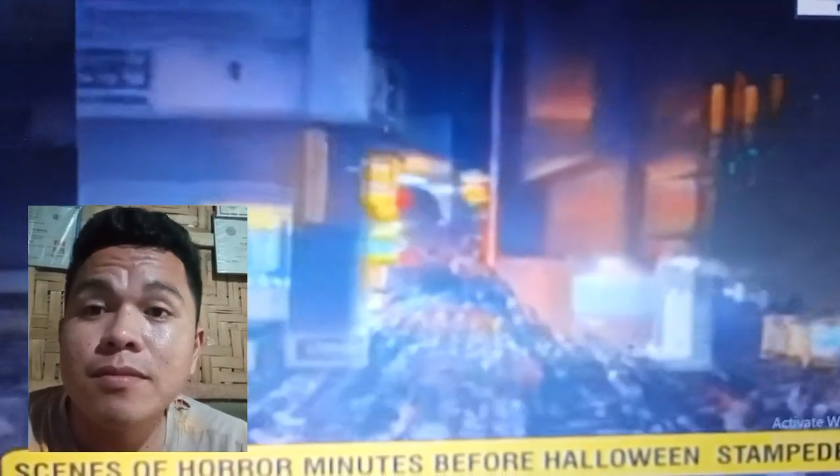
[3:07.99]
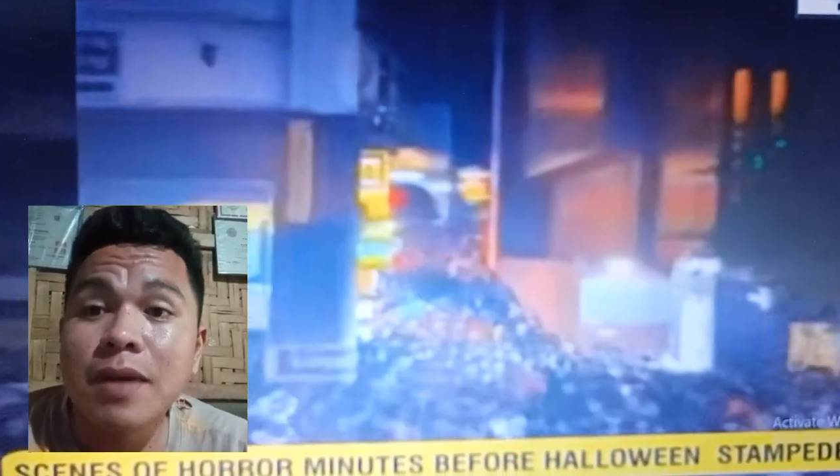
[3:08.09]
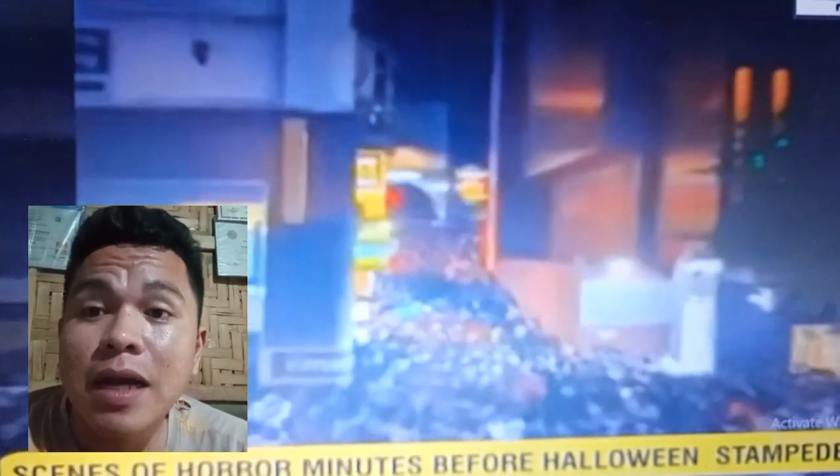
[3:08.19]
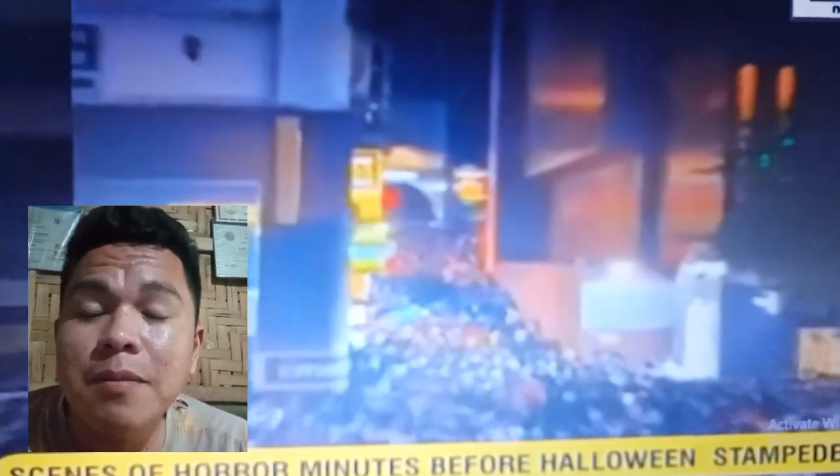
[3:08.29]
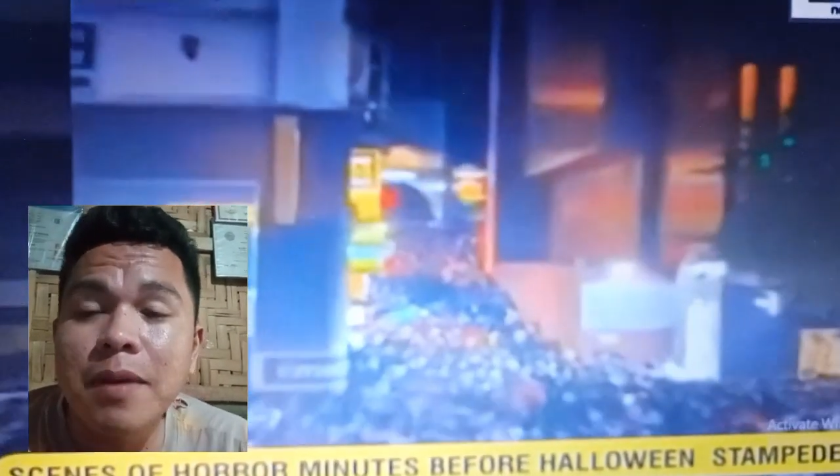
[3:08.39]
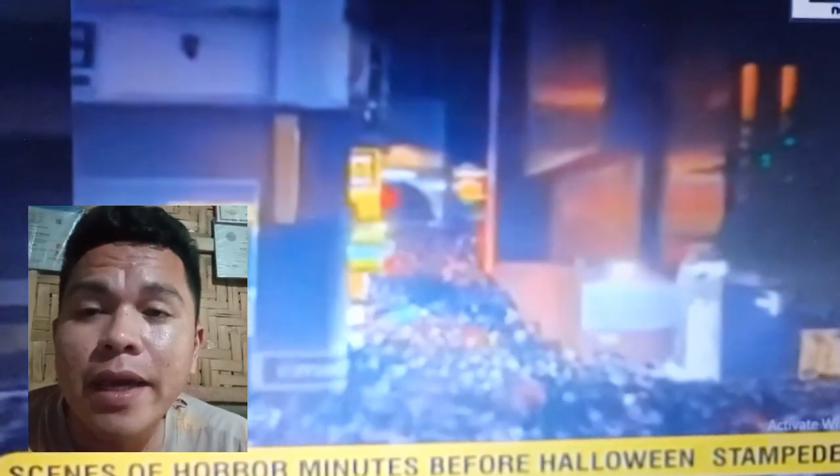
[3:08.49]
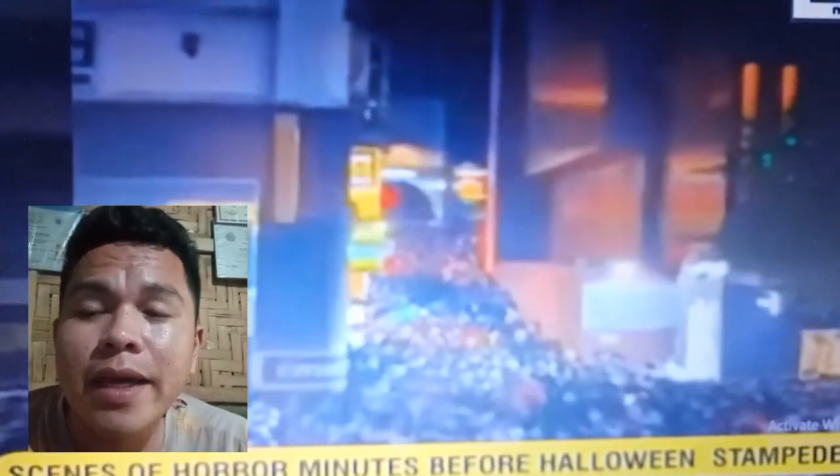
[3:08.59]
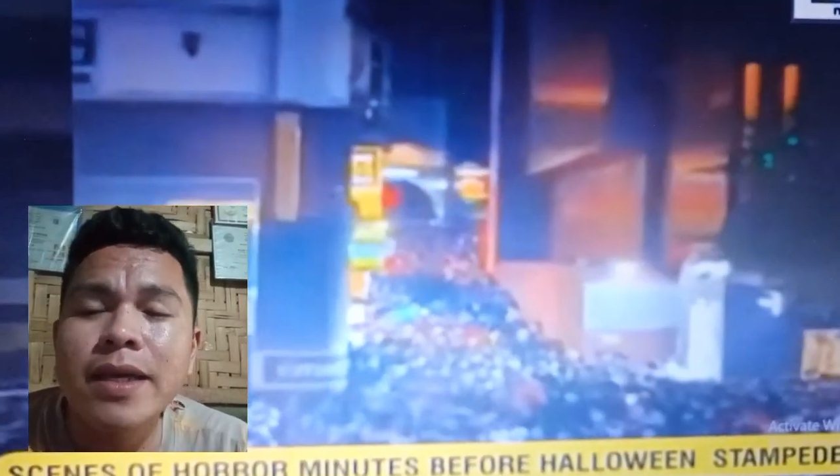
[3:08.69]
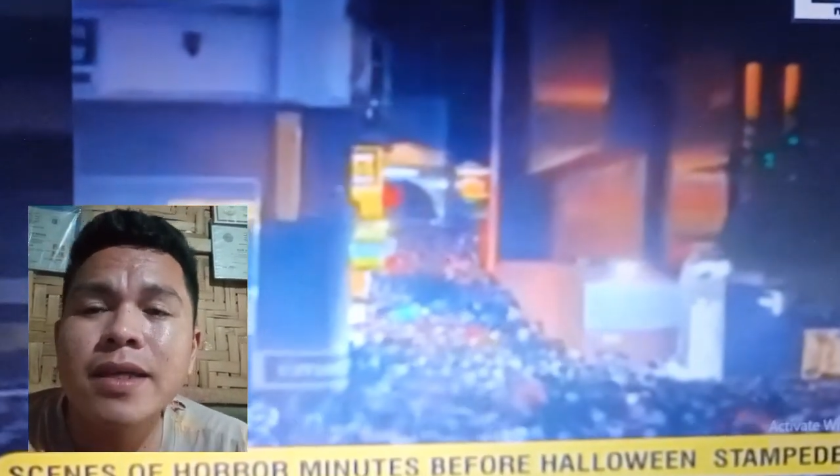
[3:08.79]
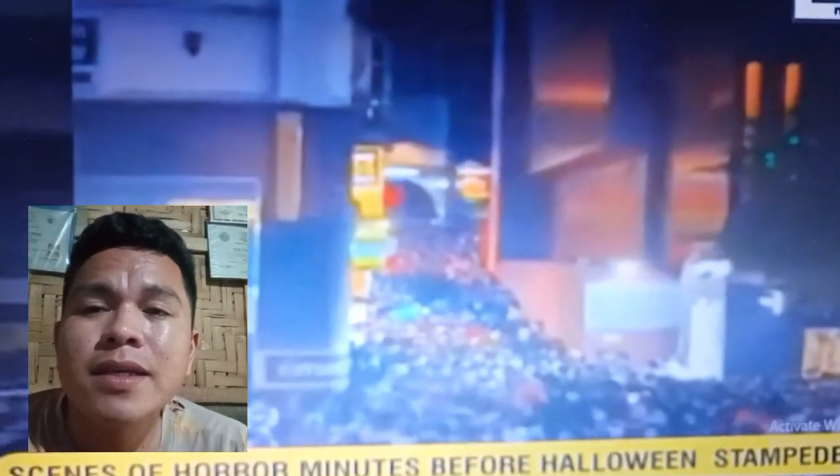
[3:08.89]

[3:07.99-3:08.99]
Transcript: mga bay,